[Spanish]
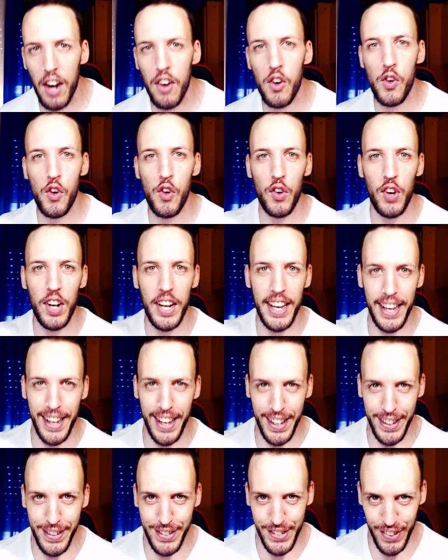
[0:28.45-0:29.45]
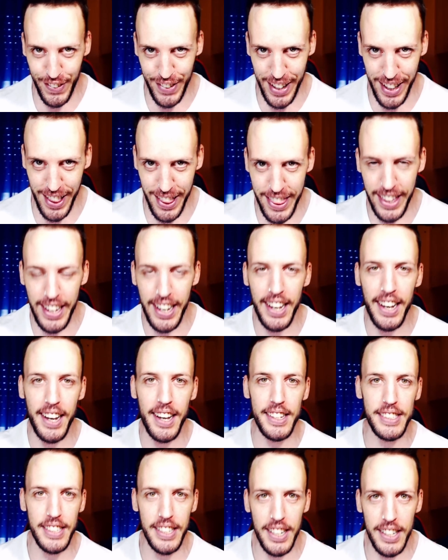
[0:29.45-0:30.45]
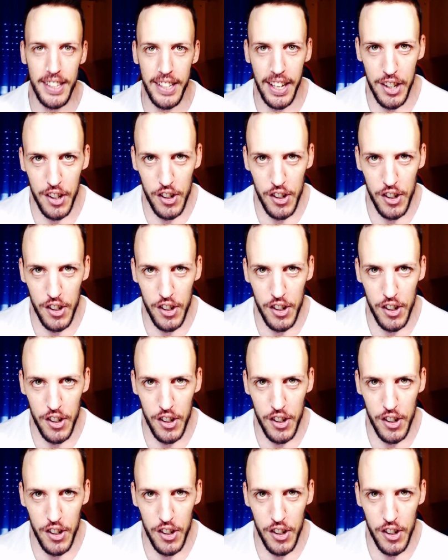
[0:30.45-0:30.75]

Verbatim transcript: Hola, soy el Cejas y en el día de